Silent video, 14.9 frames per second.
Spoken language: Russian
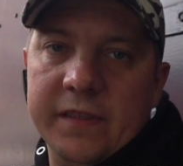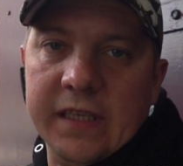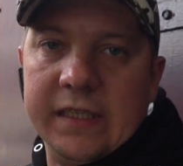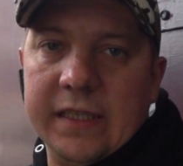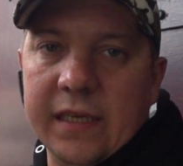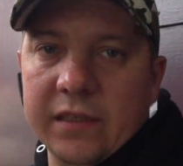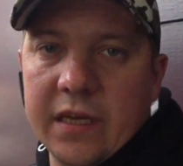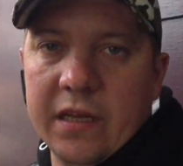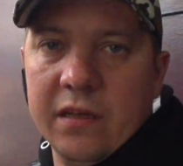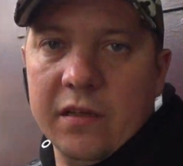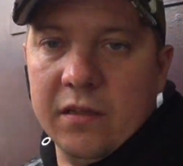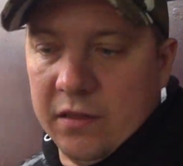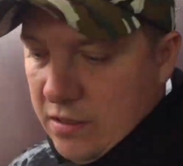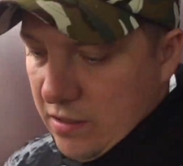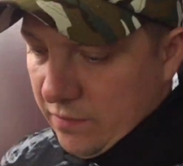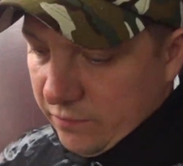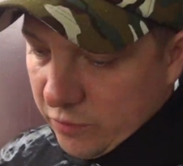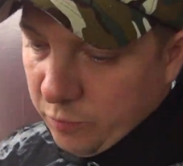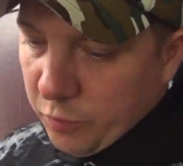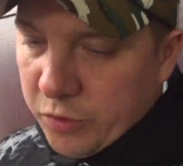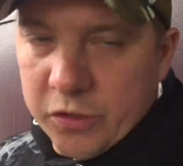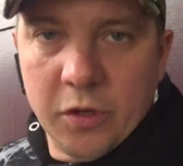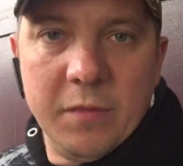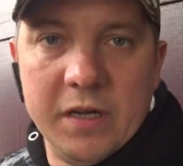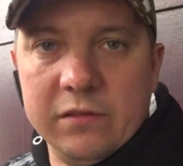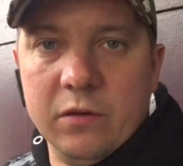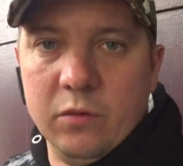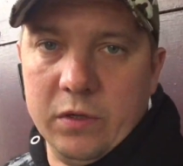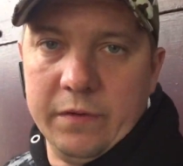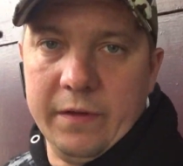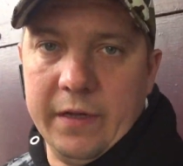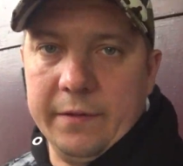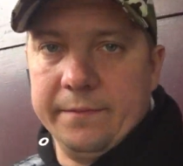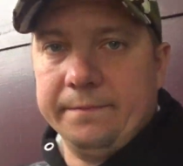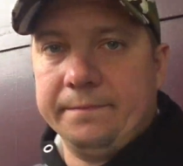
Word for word: все целые. Все путем, массовый уровень.